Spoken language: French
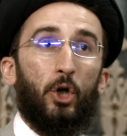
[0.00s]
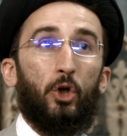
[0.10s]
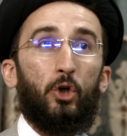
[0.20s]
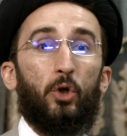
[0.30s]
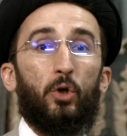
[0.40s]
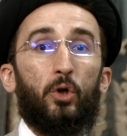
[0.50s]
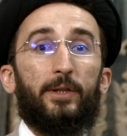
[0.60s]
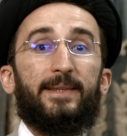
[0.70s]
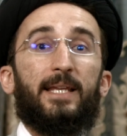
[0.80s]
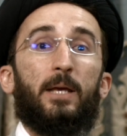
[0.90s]
le
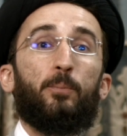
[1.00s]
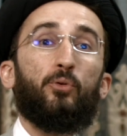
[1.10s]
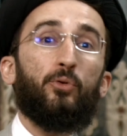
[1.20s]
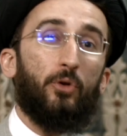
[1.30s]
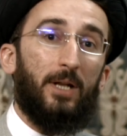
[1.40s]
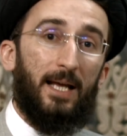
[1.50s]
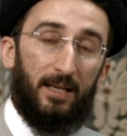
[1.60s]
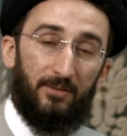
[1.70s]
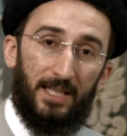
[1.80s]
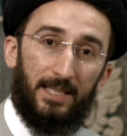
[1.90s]
début de la
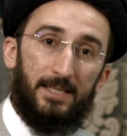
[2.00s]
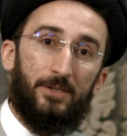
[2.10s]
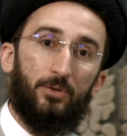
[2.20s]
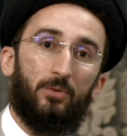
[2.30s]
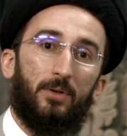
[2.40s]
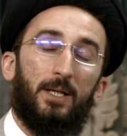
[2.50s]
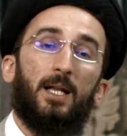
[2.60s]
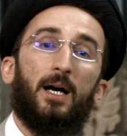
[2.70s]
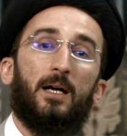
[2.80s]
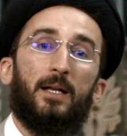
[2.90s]
révélation,
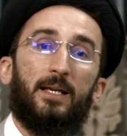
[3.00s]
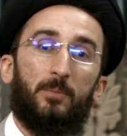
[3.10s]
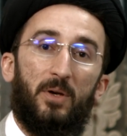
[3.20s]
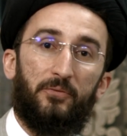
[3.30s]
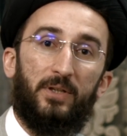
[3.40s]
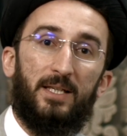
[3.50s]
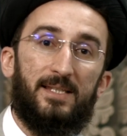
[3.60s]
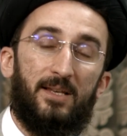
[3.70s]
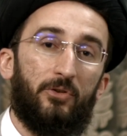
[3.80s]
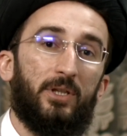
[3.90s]
la
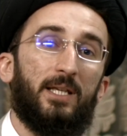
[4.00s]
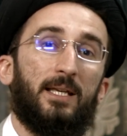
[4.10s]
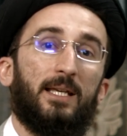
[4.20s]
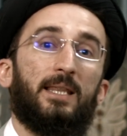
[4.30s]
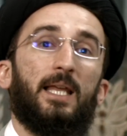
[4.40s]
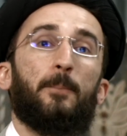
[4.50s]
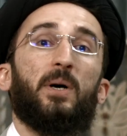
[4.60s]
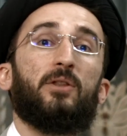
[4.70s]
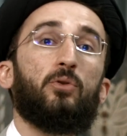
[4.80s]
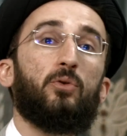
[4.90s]
ça veut dire il n'y a
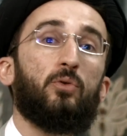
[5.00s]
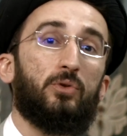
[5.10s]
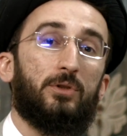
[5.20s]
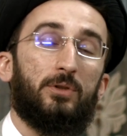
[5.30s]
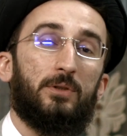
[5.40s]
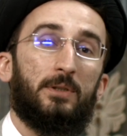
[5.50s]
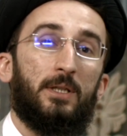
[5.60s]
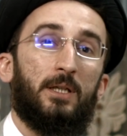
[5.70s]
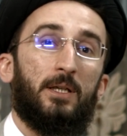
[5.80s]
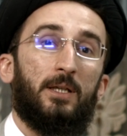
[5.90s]
pas de doute
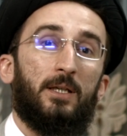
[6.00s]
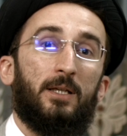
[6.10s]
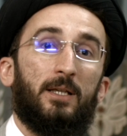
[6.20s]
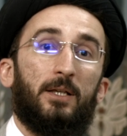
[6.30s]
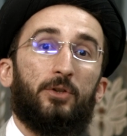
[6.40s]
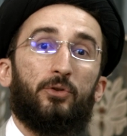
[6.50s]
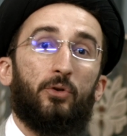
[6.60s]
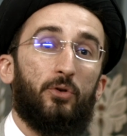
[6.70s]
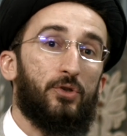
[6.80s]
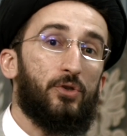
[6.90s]

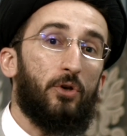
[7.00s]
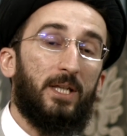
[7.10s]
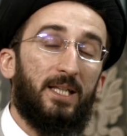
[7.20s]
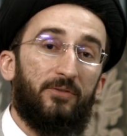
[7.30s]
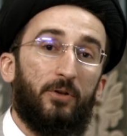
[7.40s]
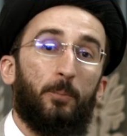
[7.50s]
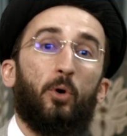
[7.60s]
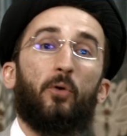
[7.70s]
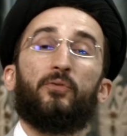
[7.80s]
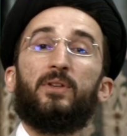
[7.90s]
que ce livre
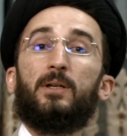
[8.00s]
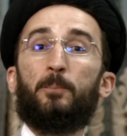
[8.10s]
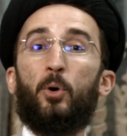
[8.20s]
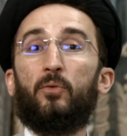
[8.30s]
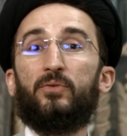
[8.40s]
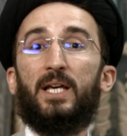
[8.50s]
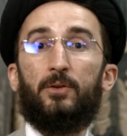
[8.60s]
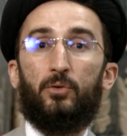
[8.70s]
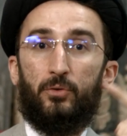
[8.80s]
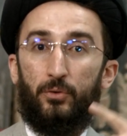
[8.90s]
provient
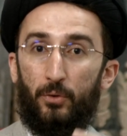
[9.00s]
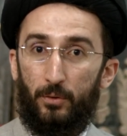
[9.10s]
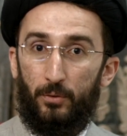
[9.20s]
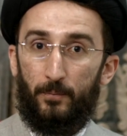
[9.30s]
de Dieu,